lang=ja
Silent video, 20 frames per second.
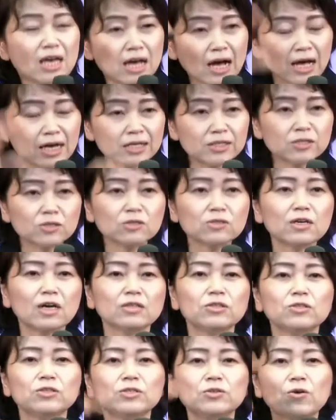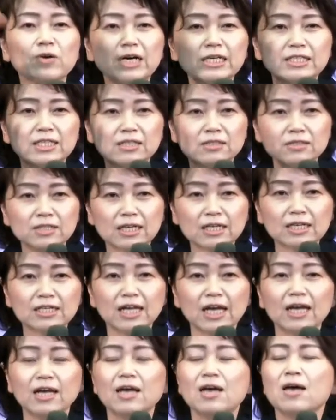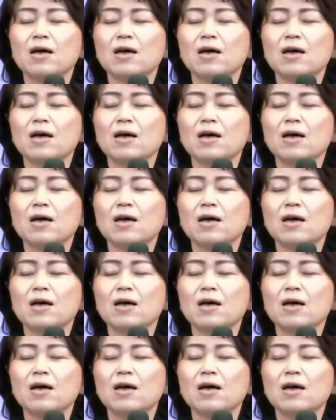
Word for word: 界中が揺り動かされる中で